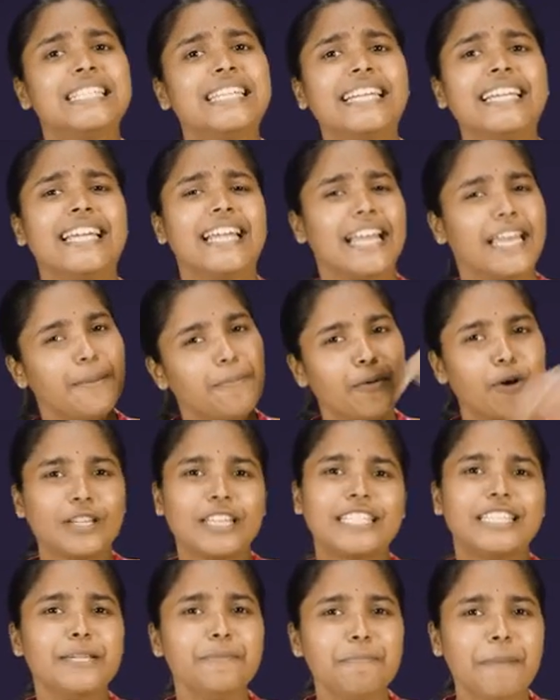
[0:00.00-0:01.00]
சரி இப்போ
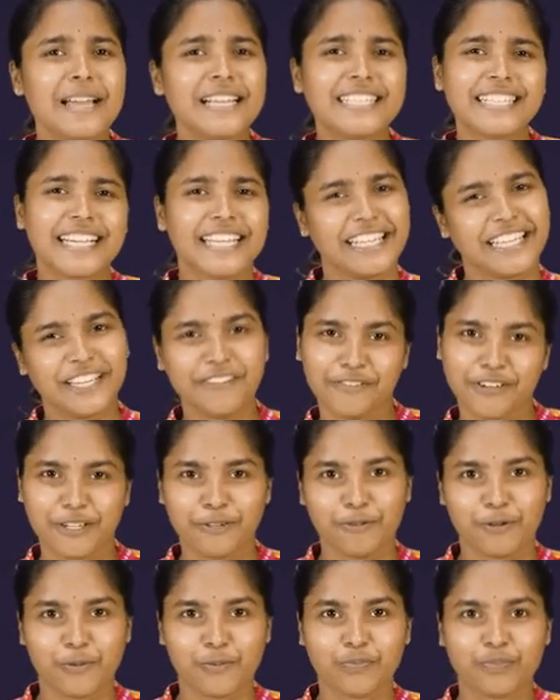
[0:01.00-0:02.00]
அந்த சிம்பான்சி கதைக்கு
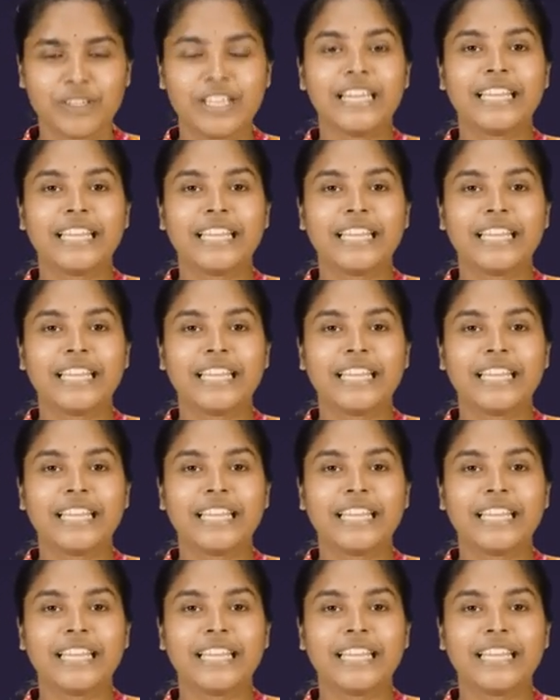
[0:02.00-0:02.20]
வருவோம்